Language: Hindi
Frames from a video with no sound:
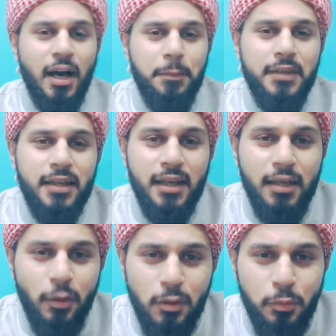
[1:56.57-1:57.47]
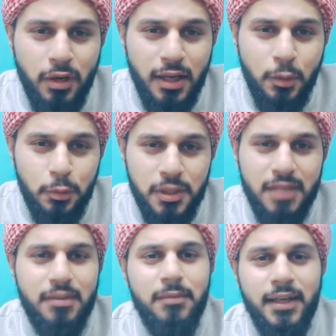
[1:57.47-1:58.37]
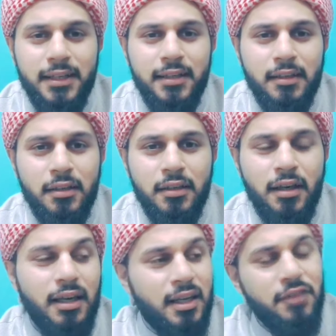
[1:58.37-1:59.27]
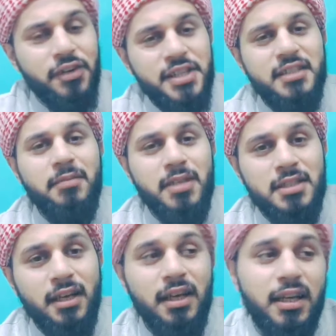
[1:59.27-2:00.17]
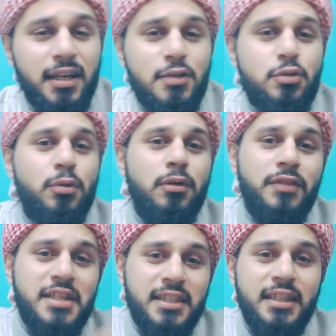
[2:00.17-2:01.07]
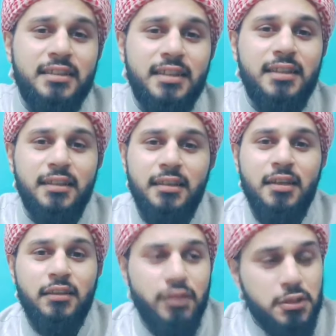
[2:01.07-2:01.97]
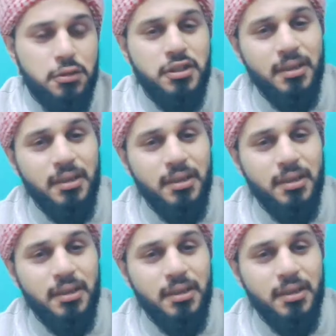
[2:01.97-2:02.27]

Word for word: आपने अल्लाह को पुकारा घुटने के बल बैठ के अल्लाह ने फरिश्ते भेजे अल्लाह के रसूल को फरिश्ते दिखते थे फरिश्तों से